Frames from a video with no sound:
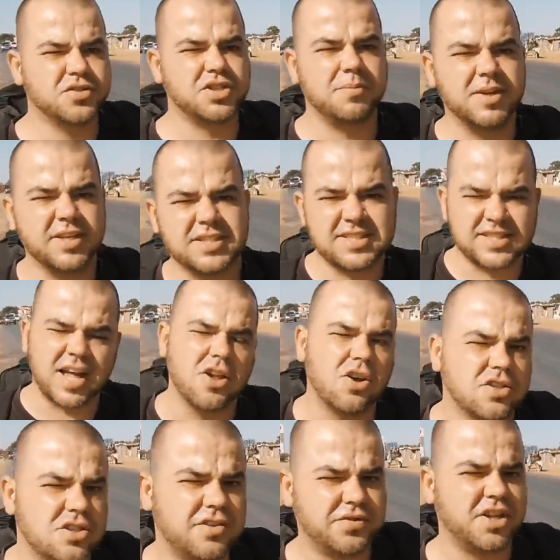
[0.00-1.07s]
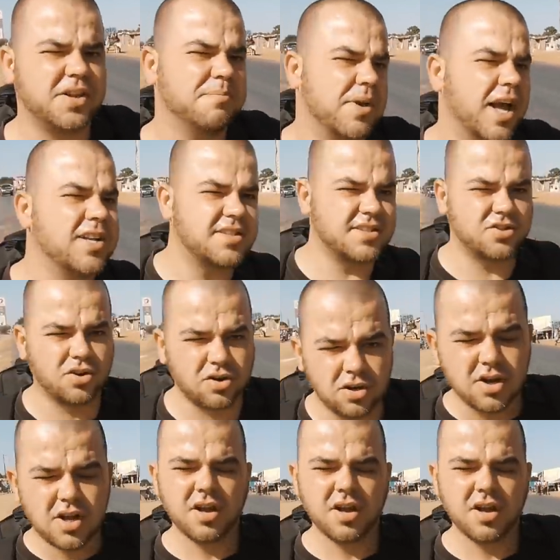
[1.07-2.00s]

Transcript: żeby stanąć w tym miejscu,